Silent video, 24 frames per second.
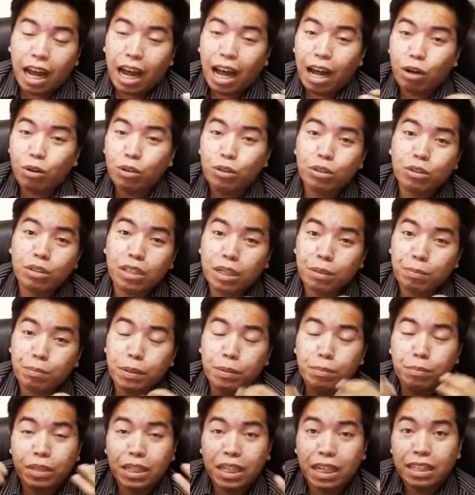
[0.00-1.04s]
ako yung
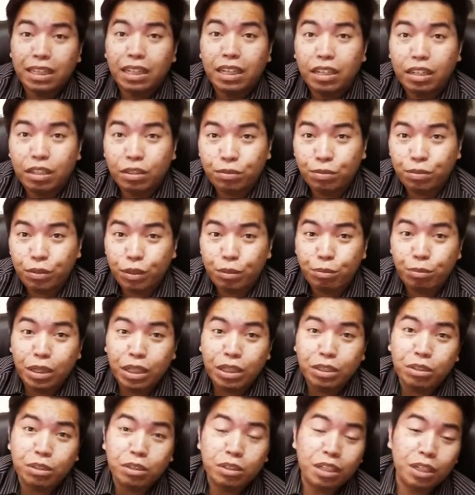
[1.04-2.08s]
nagbibigay ng
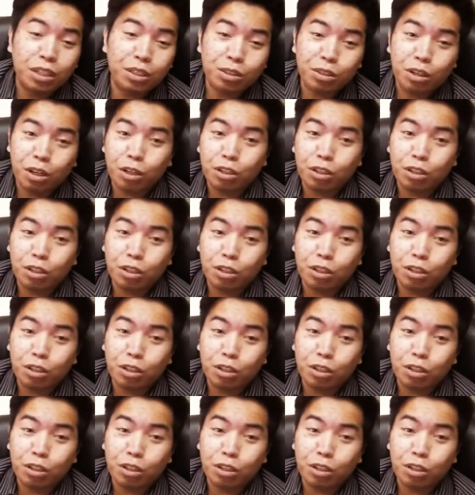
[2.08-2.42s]
information sa inyo.